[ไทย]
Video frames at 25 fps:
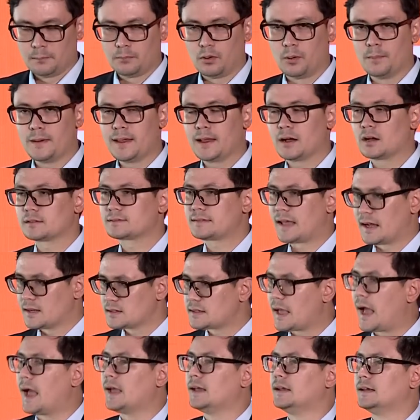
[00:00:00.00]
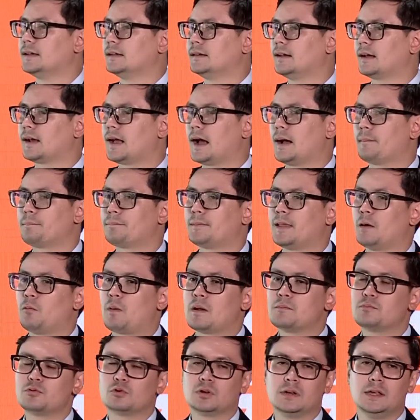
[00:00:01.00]
ผมเองก็ตั้งใจนะครับใน
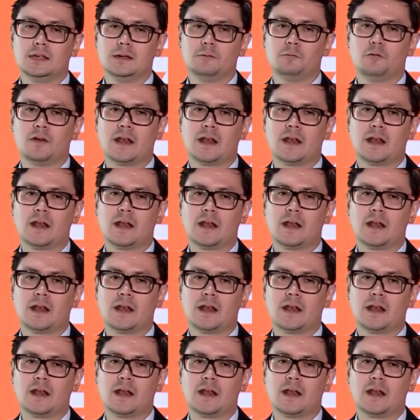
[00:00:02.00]
วันพรุ่งนี้